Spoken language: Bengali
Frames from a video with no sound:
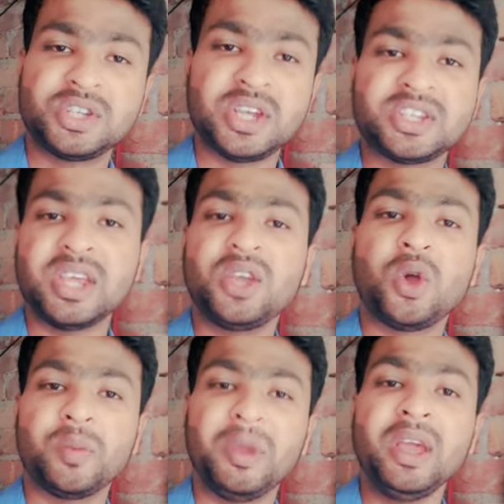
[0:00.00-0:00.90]
সে সেই
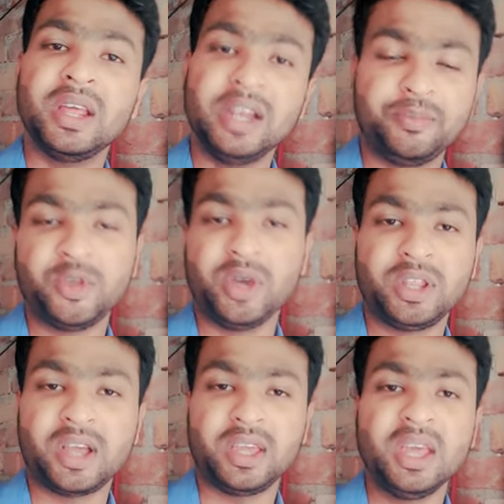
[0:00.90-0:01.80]
কর্মে লিপ্ত
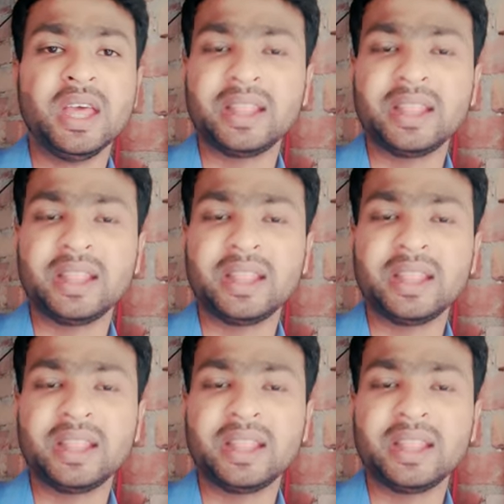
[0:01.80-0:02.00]
হয়ে থাকে